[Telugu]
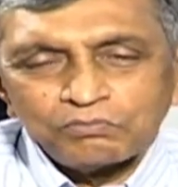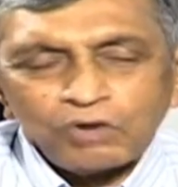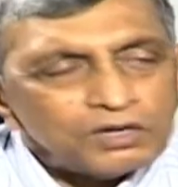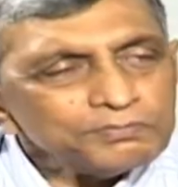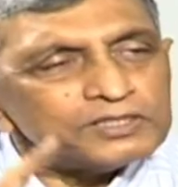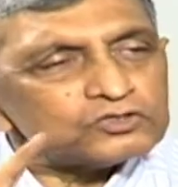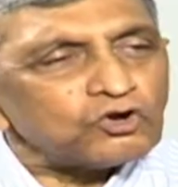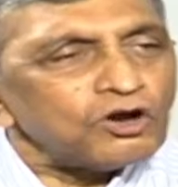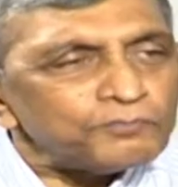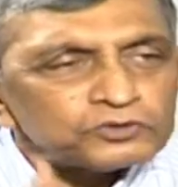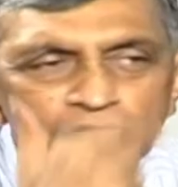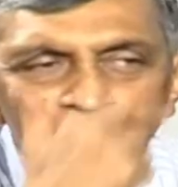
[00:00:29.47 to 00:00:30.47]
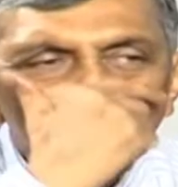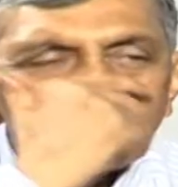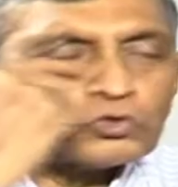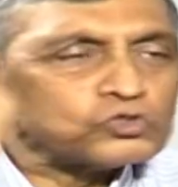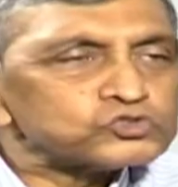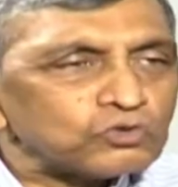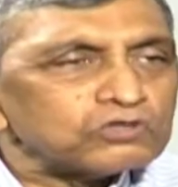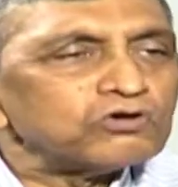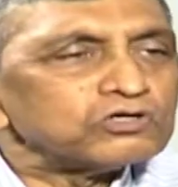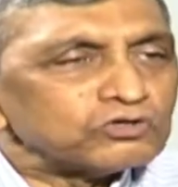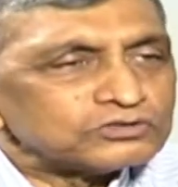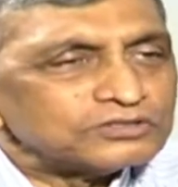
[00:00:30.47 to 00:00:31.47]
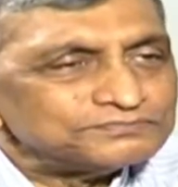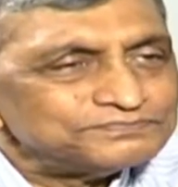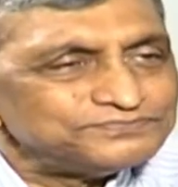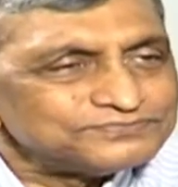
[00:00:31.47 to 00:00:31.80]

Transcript: మొహం మీద కోపంతో ముక్కును కోసుకోవడం అవుతాం